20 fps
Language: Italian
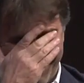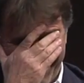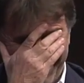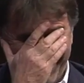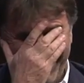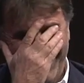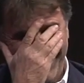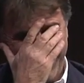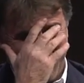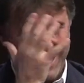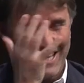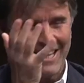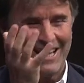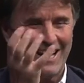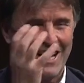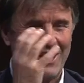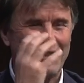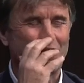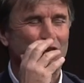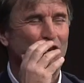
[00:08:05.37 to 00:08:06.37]

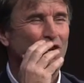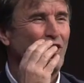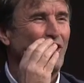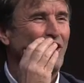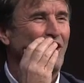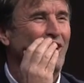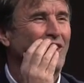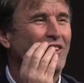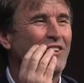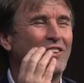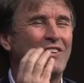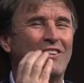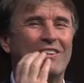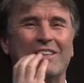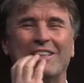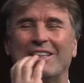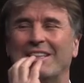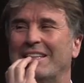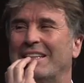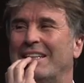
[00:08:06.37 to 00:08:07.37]
Adesso io dico.
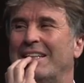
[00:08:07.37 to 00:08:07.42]
Altrettanto,